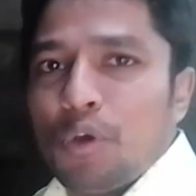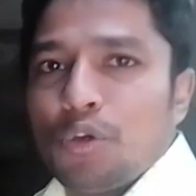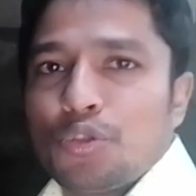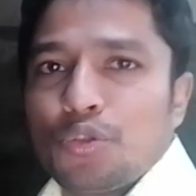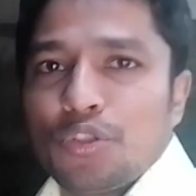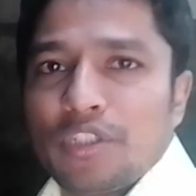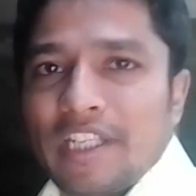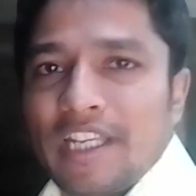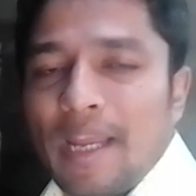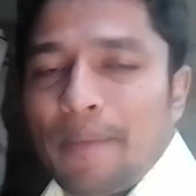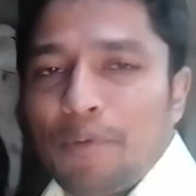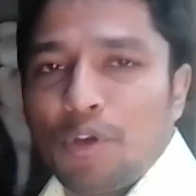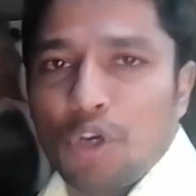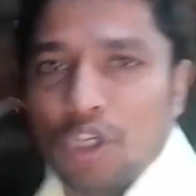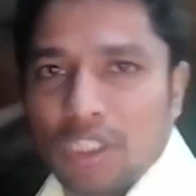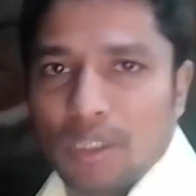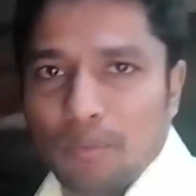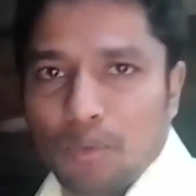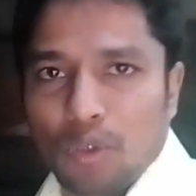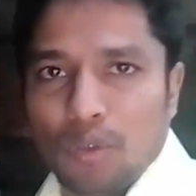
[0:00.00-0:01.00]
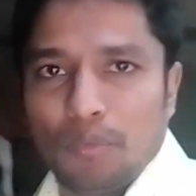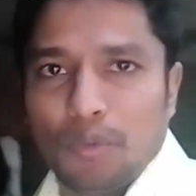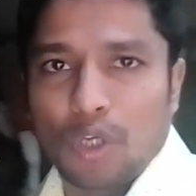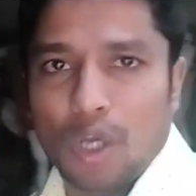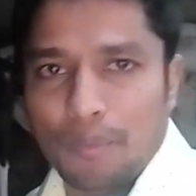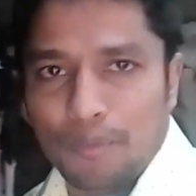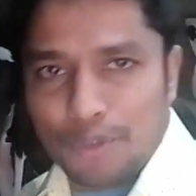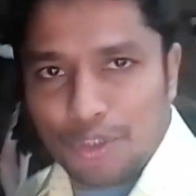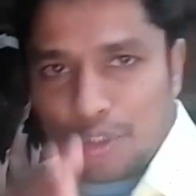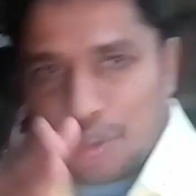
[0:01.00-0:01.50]
আমি ওষুধটির আমি কথা
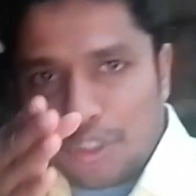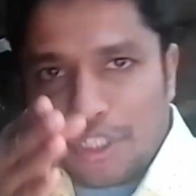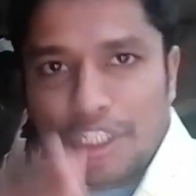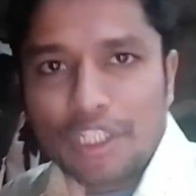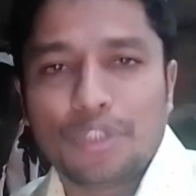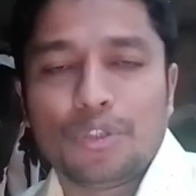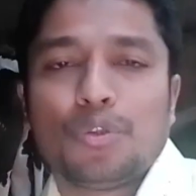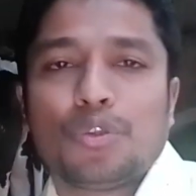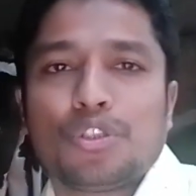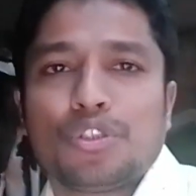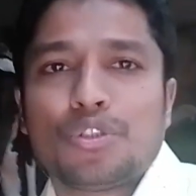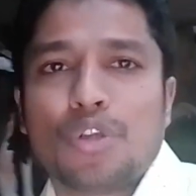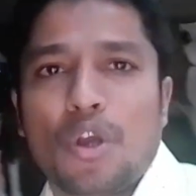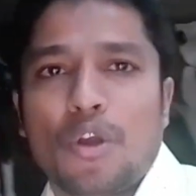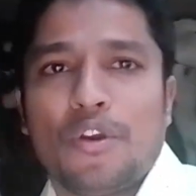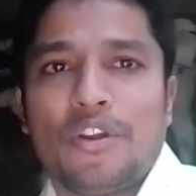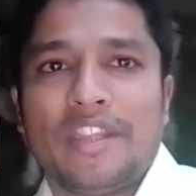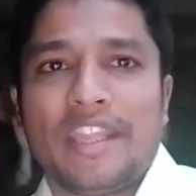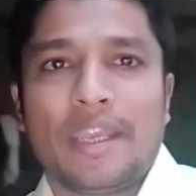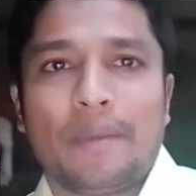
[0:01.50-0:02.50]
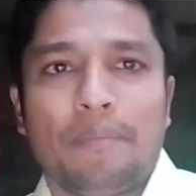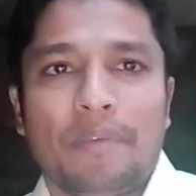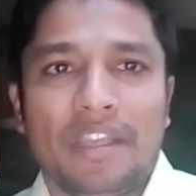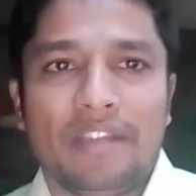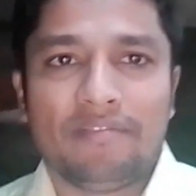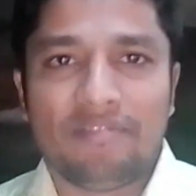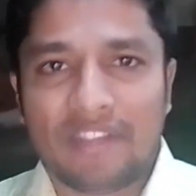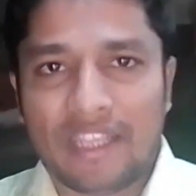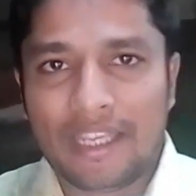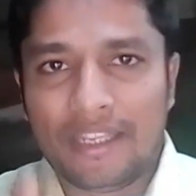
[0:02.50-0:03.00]
বলবো অবশ্যই ধৈর্য সহকারে
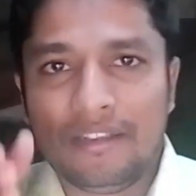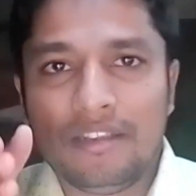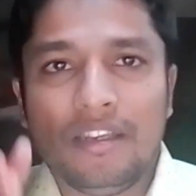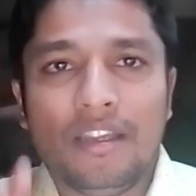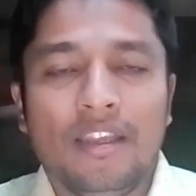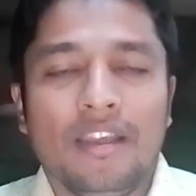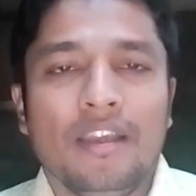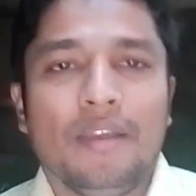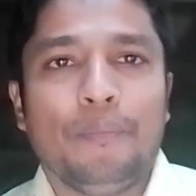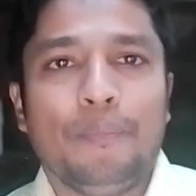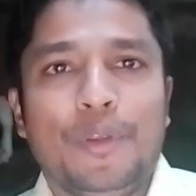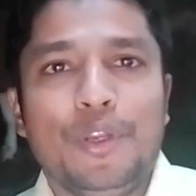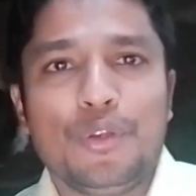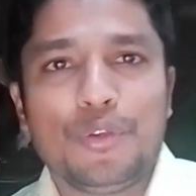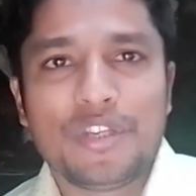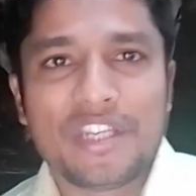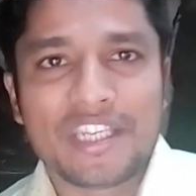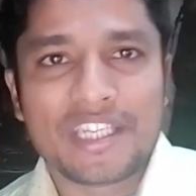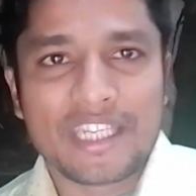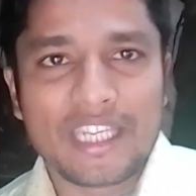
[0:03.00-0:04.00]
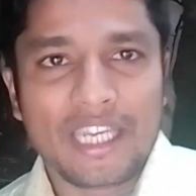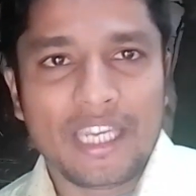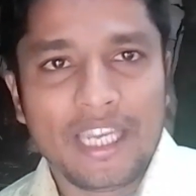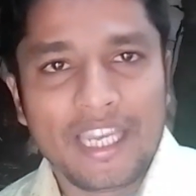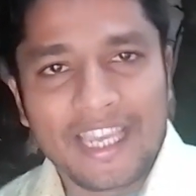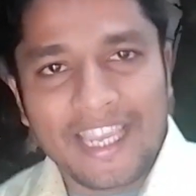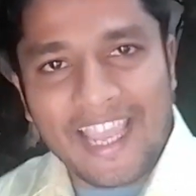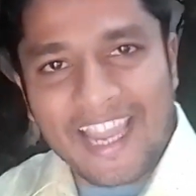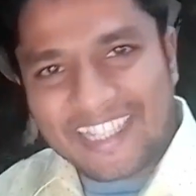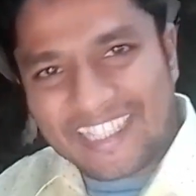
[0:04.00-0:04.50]
দেখবেন দেন ভিডিও শেষে
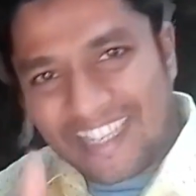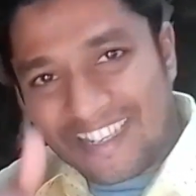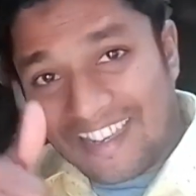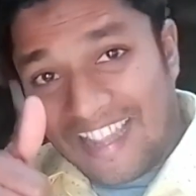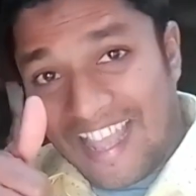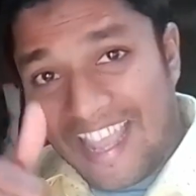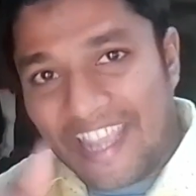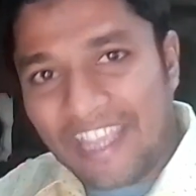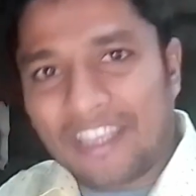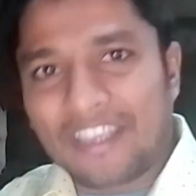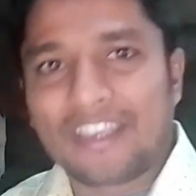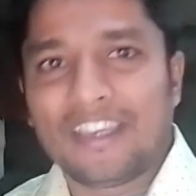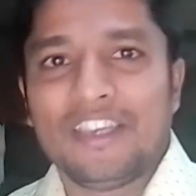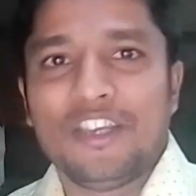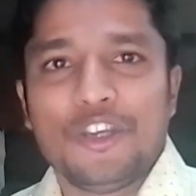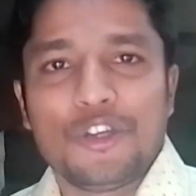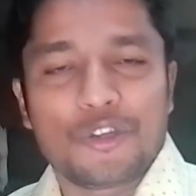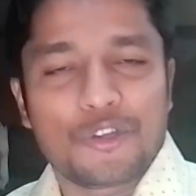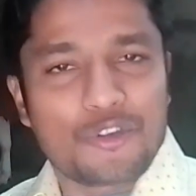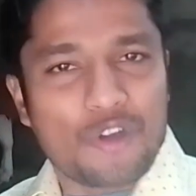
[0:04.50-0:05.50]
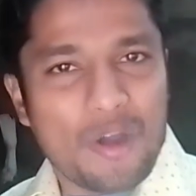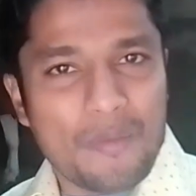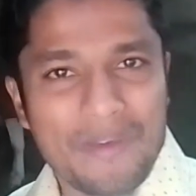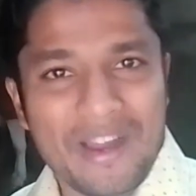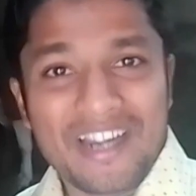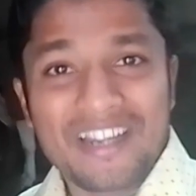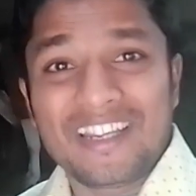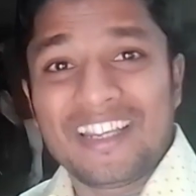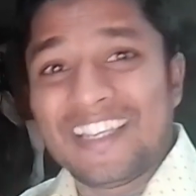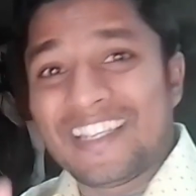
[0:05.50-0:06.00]
একটা লাইক
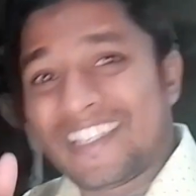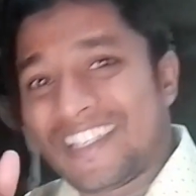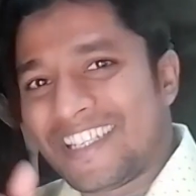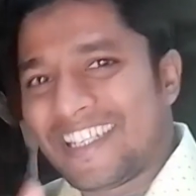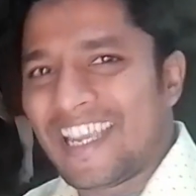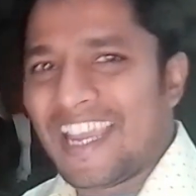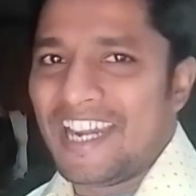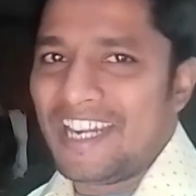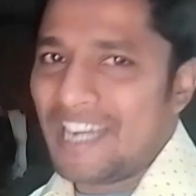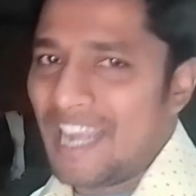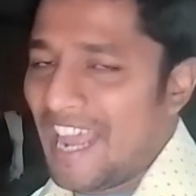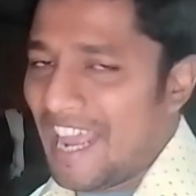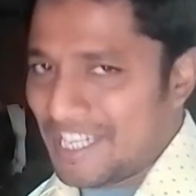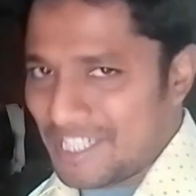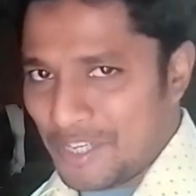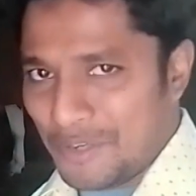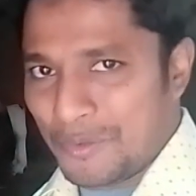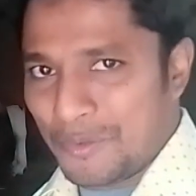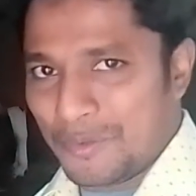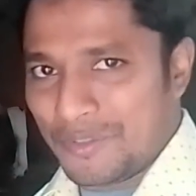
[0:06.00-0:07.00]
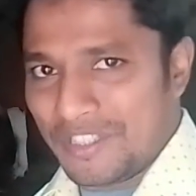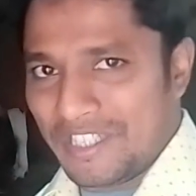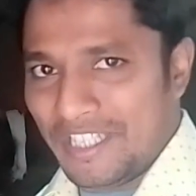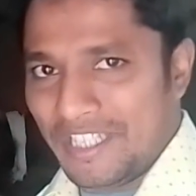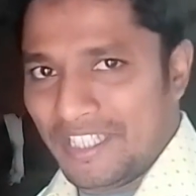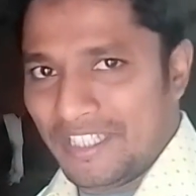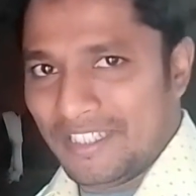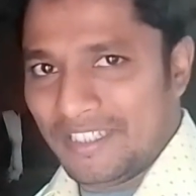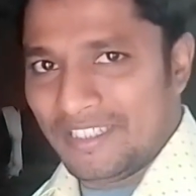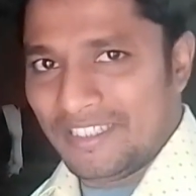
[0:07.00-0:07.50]
কমেন্ট শেয়ার আশা করছি